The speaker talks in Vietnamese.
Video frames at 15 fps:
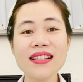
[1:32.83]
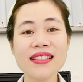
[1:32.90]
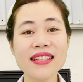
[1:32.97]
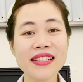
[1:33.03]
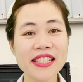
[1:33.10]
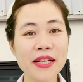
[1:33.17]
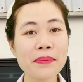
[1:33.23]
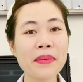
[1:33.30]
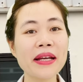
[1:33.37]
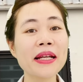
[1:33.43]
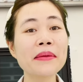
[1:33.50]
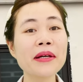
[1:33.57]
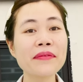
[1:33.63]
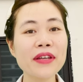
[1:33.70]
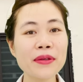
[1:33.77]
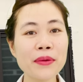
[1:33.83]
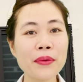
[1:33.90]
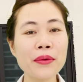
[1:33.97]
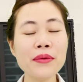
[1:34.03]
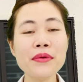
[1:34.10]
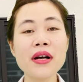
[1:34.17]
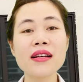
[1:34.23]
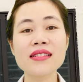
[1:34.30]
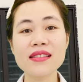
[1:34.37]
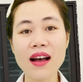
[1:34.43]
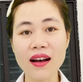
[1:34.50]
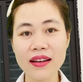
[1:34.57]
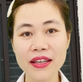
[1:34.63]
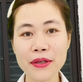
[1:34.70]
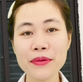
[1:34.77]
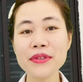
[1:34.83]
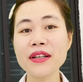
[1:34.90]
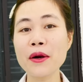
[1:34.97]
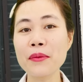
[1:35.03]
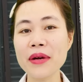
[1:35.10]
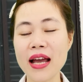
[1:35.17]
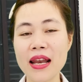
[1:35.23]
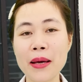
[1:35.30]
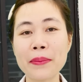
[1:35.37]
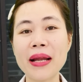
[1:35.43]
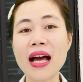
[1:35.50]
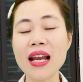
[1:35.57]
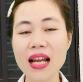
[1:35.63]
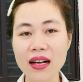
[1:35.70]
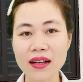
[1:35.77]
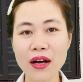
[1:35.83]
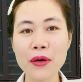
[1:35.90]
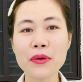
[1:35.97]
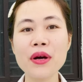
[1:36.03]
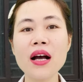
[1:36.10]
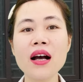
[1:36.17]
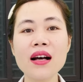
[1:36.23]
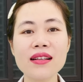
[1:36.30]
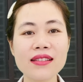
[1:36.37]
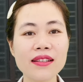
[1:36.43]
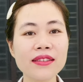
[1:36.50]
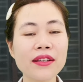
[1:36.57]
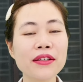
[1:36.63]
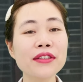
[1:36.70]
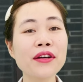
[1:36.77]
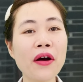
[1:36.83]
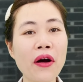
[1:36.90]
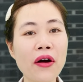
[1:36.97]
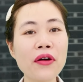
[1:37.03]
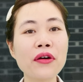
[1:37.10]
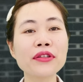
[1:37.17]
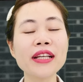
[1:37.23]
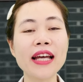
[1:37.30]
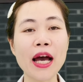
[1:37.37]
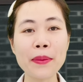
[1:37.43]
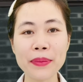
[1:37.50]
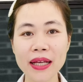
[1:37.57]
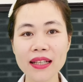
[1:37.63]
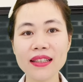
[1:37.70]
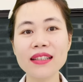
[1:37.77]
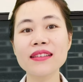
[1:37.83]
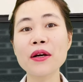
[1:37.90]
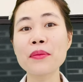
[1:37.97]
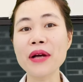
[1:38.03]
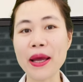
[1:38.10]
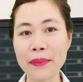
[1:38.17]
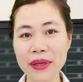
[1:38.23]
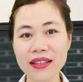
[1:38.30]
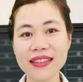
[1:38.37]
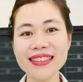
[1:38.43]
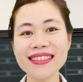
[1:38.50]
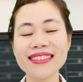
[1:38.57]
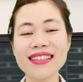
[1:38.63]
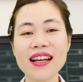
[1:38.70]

những chiếc máy làm đá viên cũ sở hữu công nghệ làm đá lạc hậu dẫn tới khó có thể update lên công nghệ mới.